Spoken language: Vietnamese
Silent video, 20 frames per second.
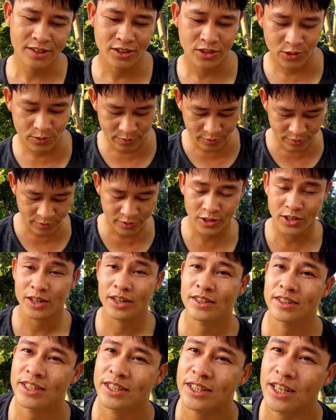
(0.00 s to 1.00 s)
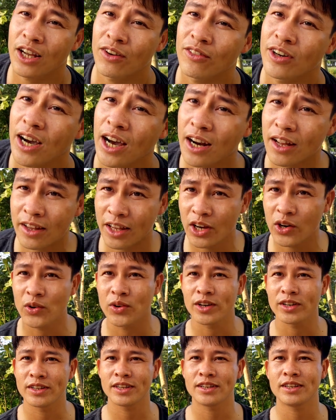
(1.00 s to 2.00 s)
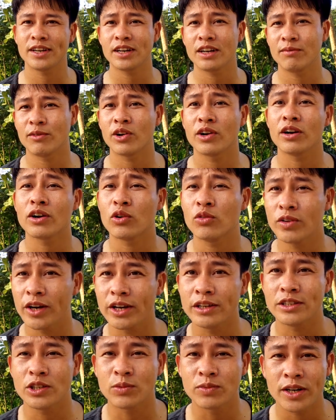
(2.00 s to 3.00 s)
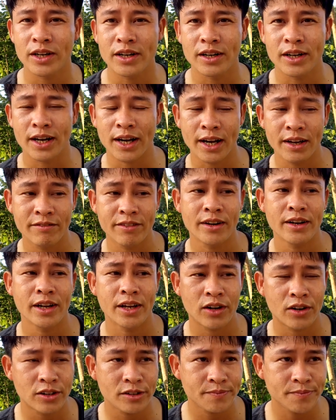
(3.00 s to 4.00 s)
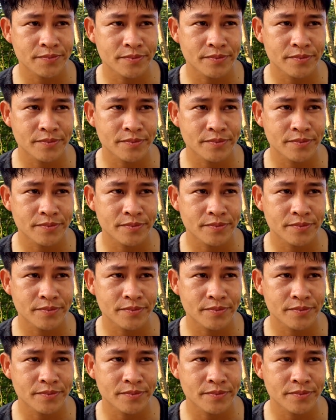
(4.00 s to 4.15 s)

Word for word: cũng gọi là chia sẻ cũng khá là nhiều rồi, thế chắc là mọi người cũng hình dung ra được cái vấn đề đó.